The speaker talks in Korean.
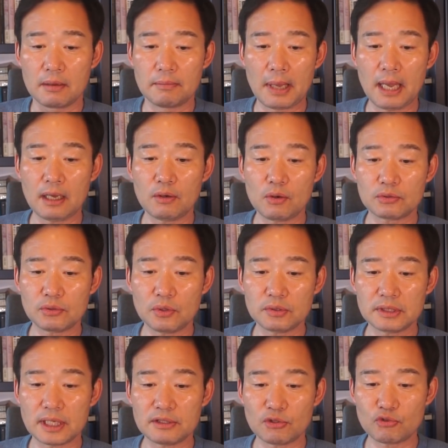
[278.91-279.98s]

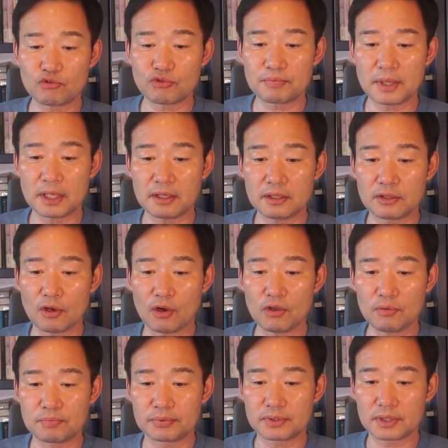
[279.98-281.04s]
매곡동 사저 주변은
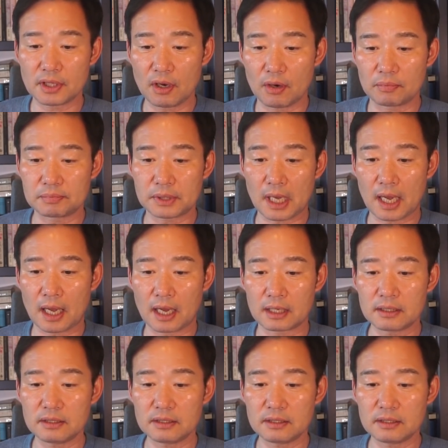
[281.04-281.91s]
여유 부지가 없다.